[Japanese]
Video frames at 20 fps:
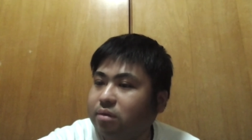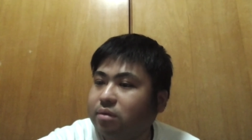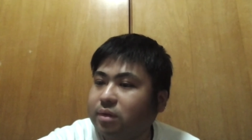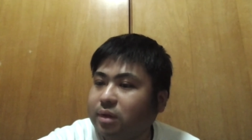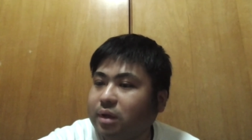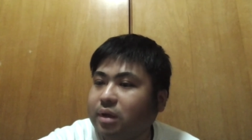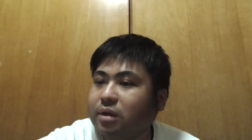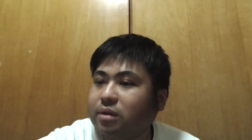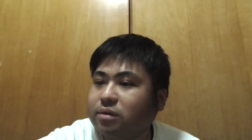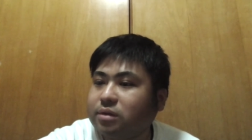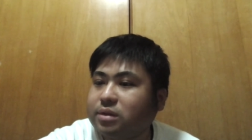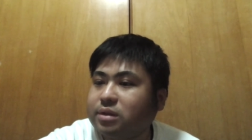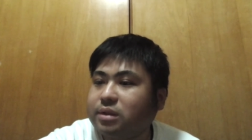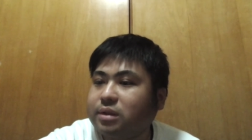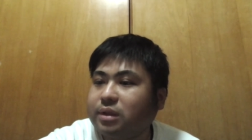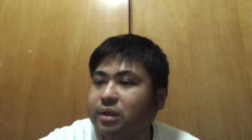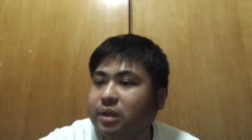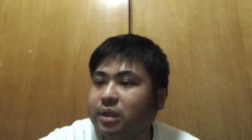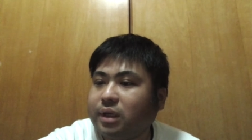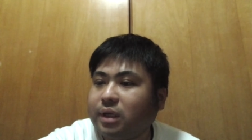なんか盗
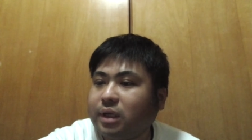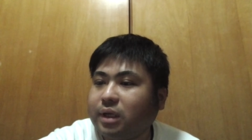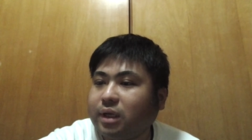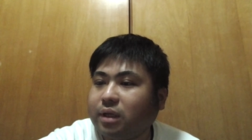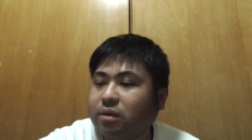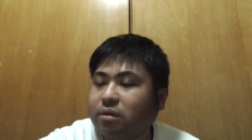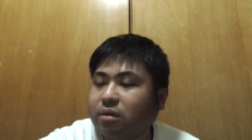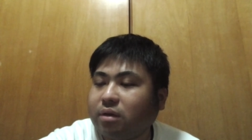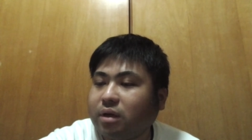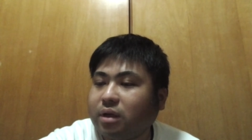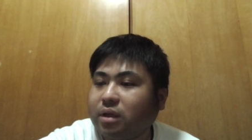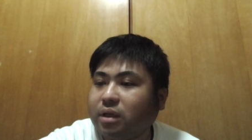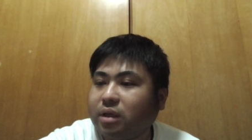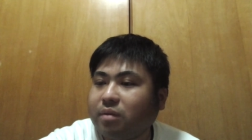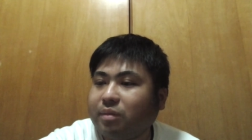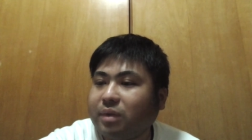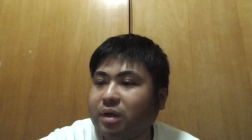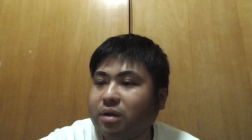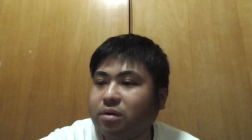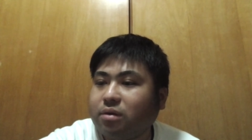んだり、あとは
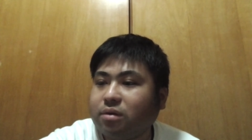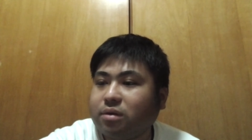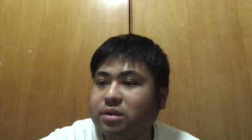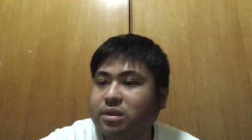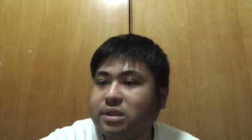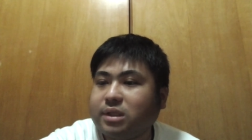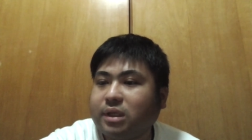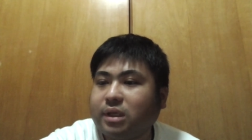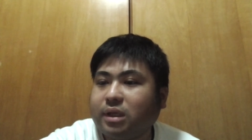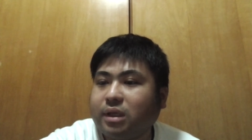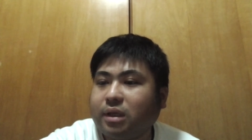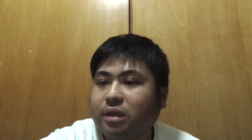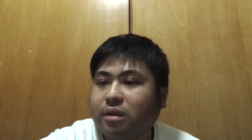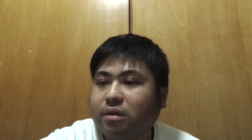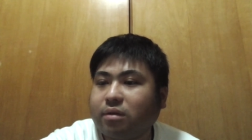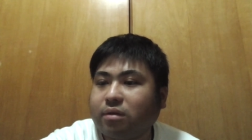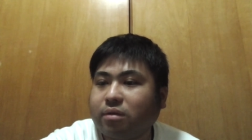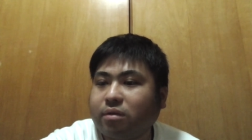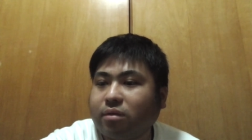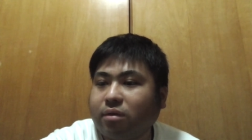26,000
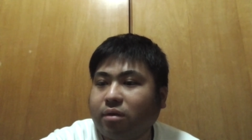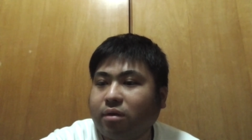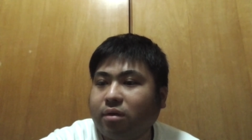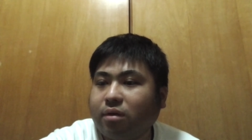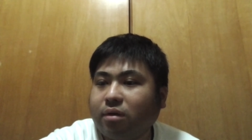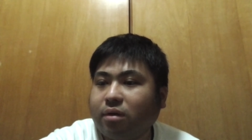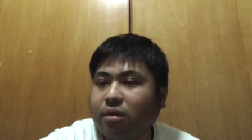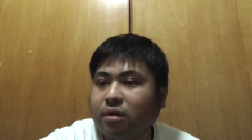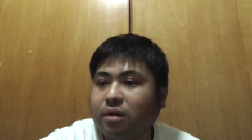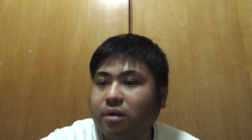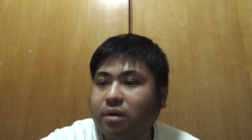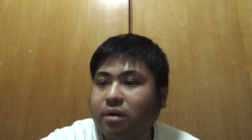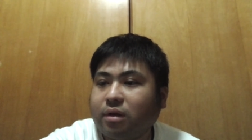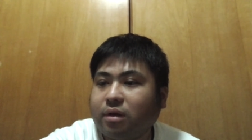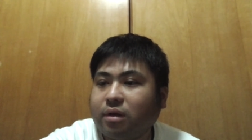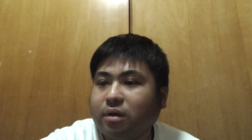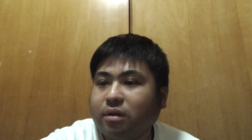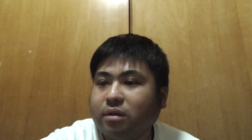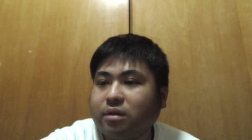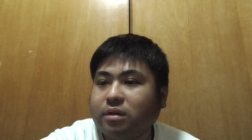円を
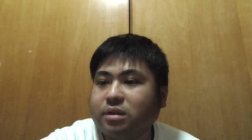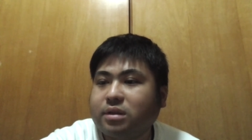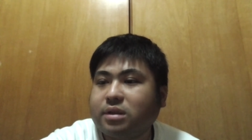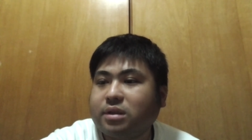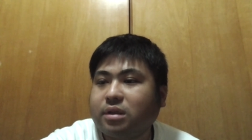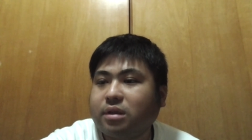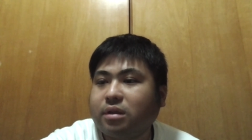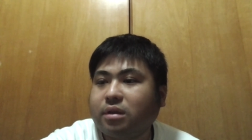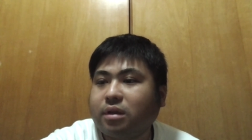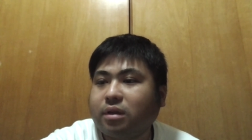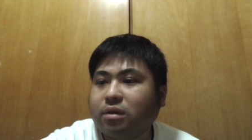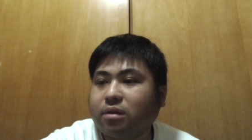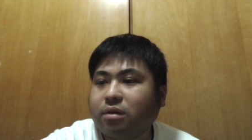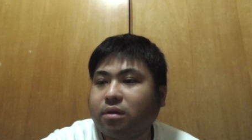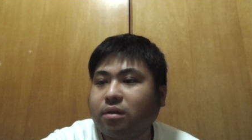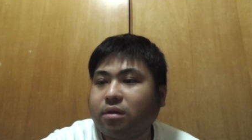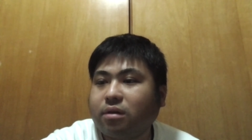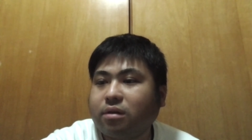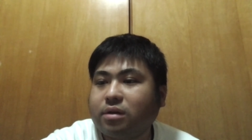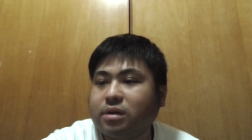盗んだ
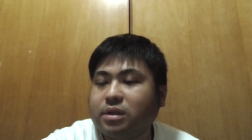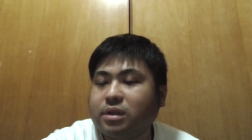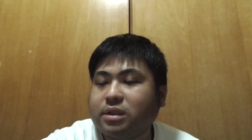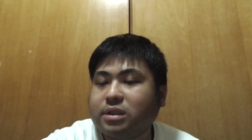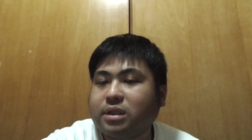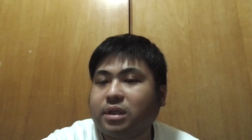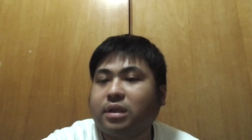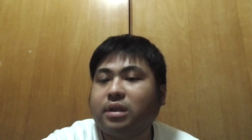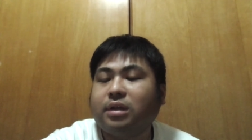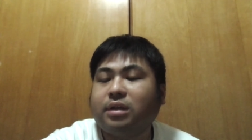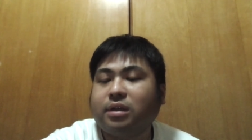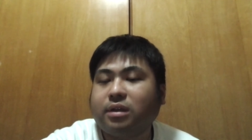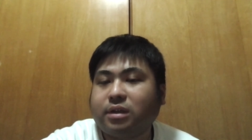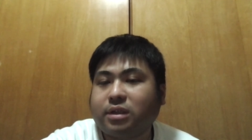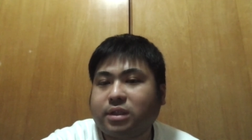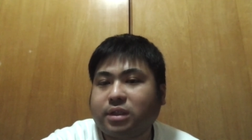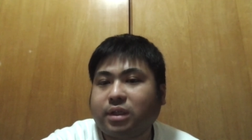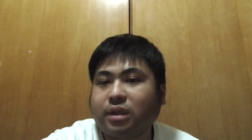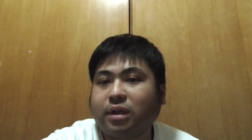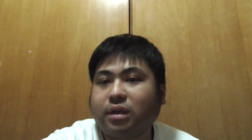とし
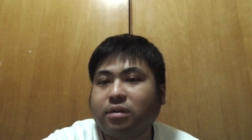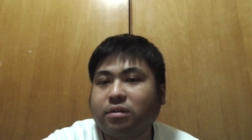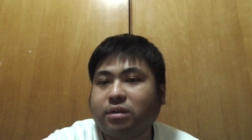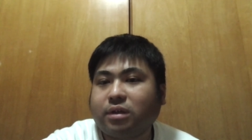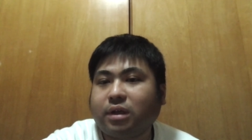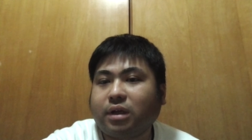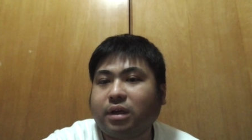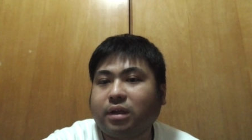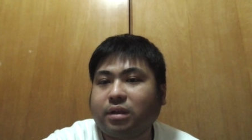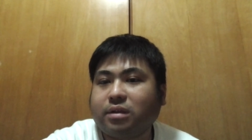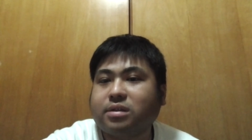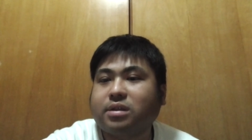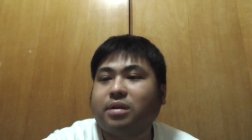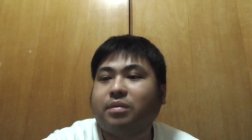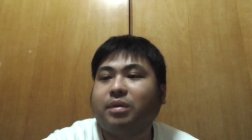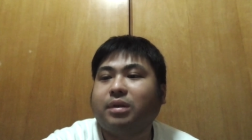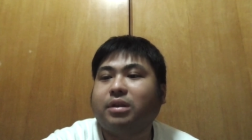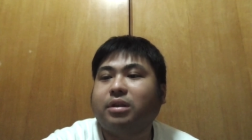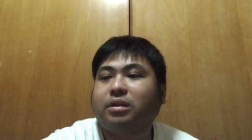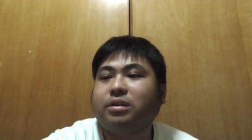た疑いで
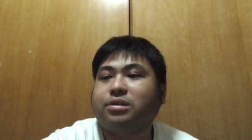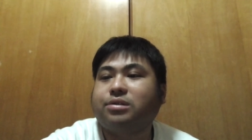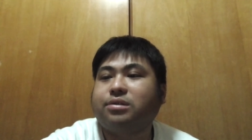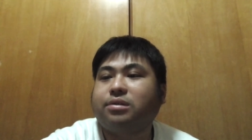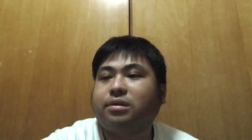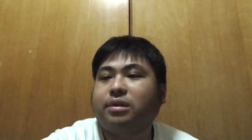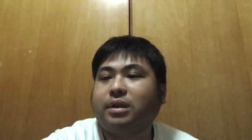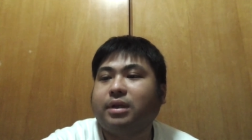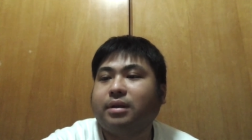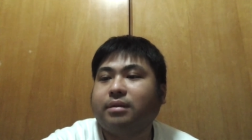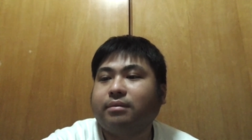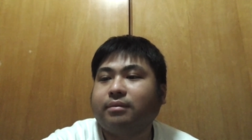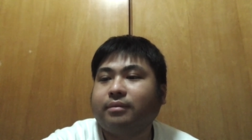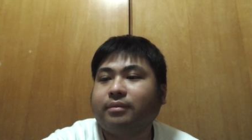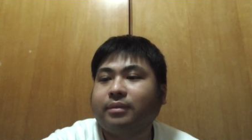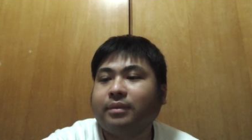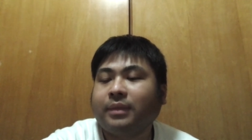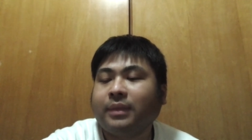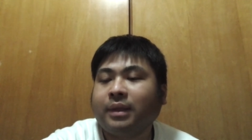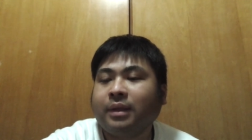捕まったんですよね。
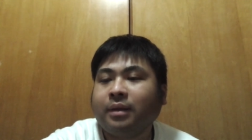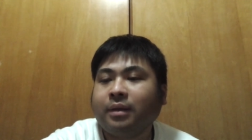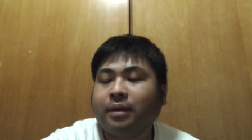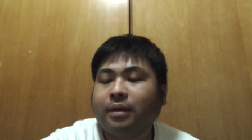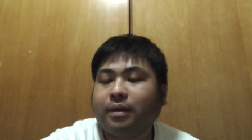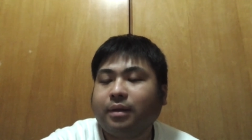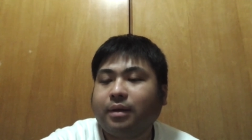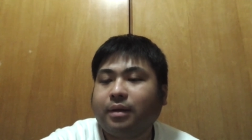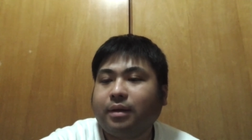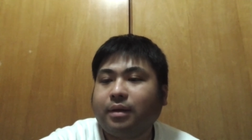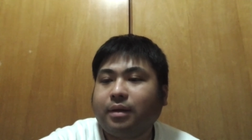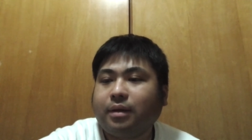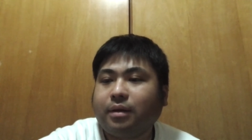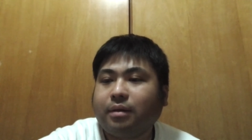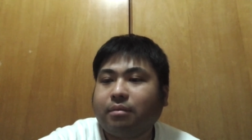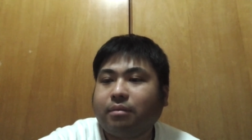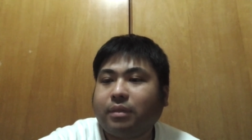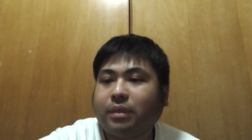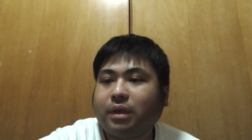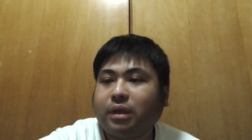
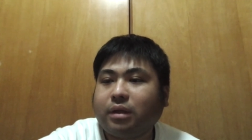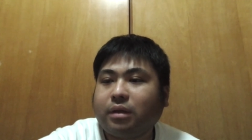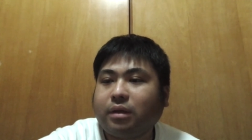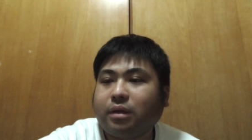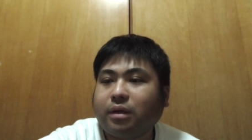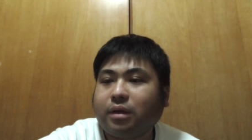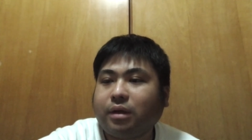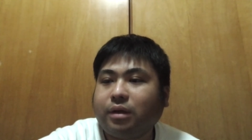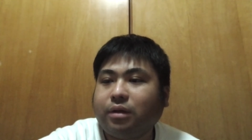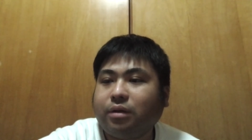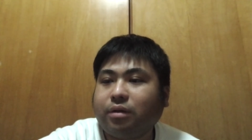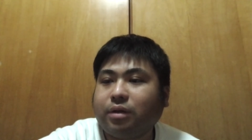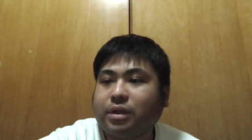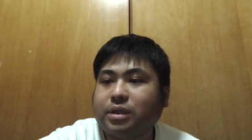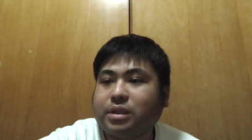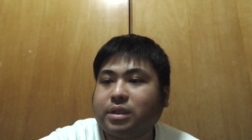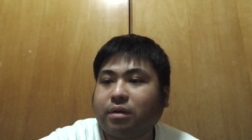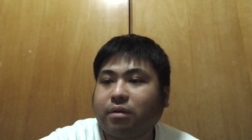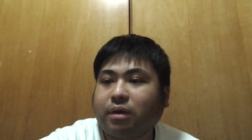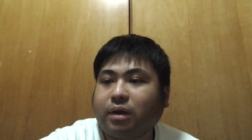永井容疑
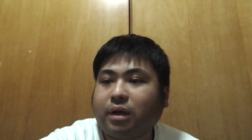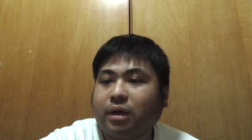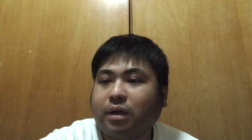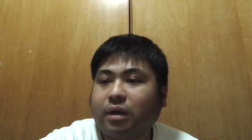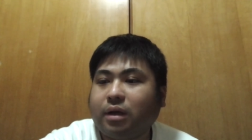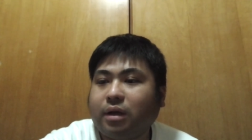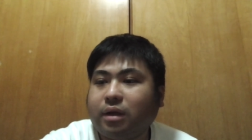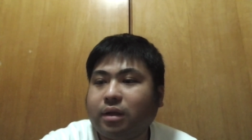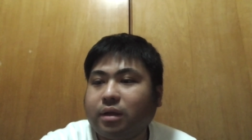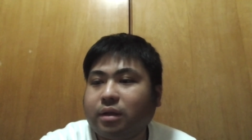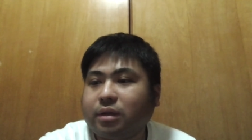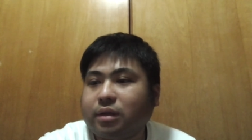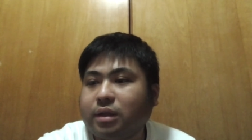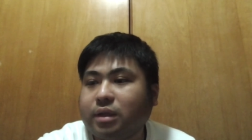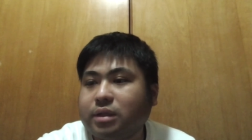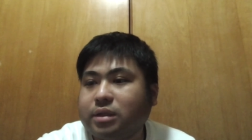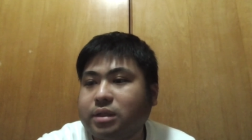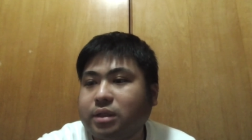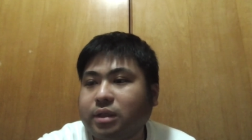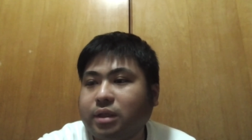者は、
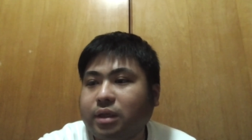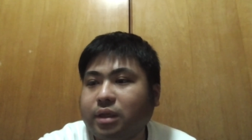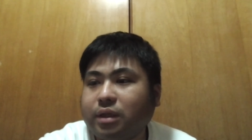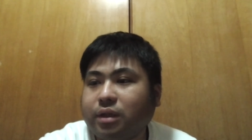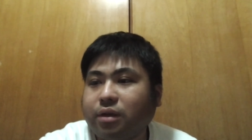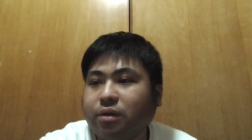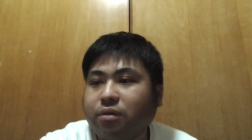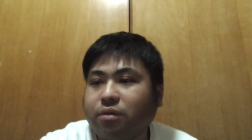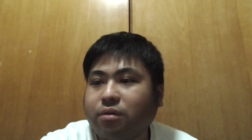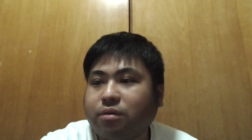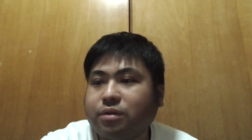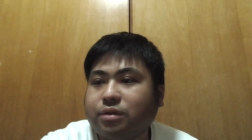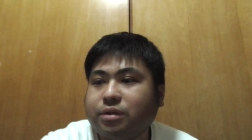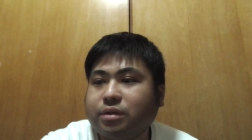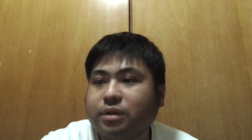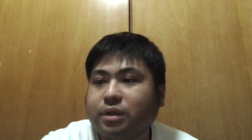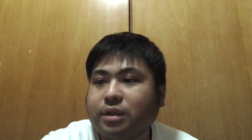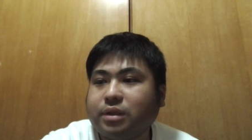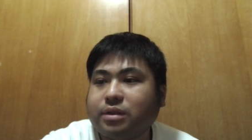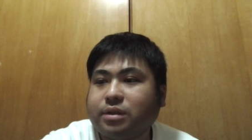電車で日本を
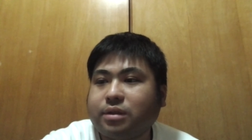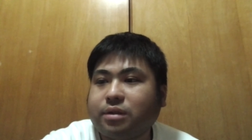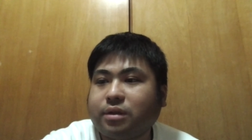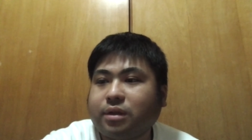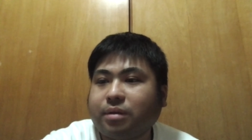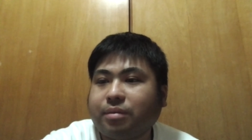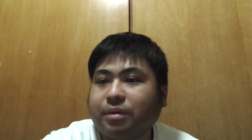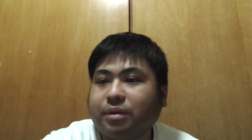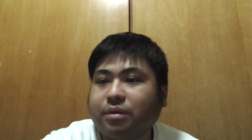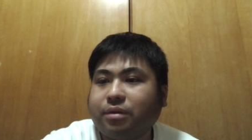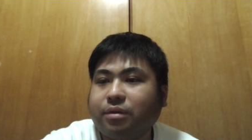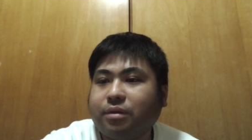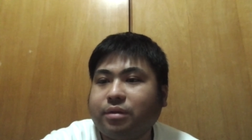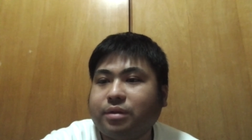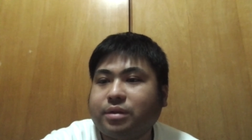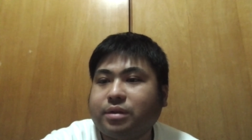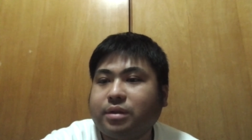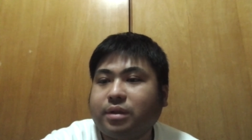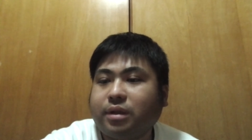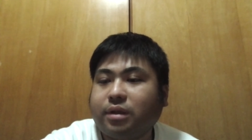縦断する旅の
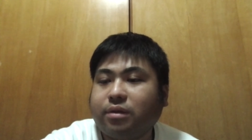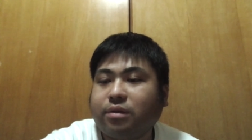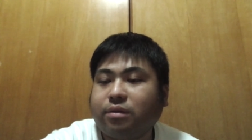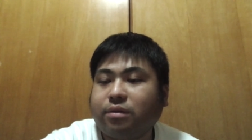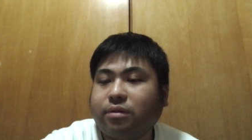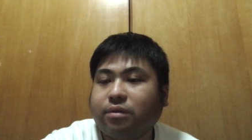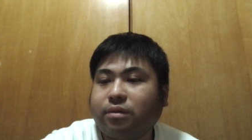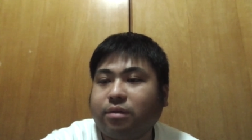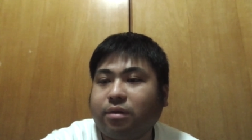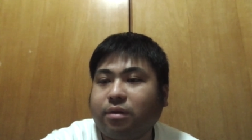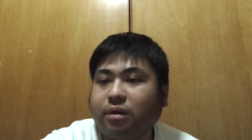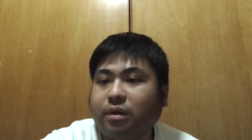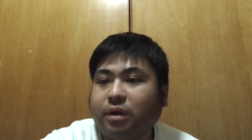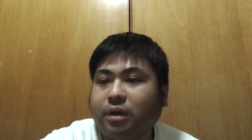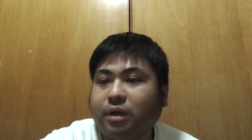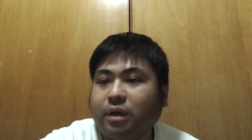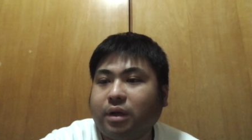様子などの、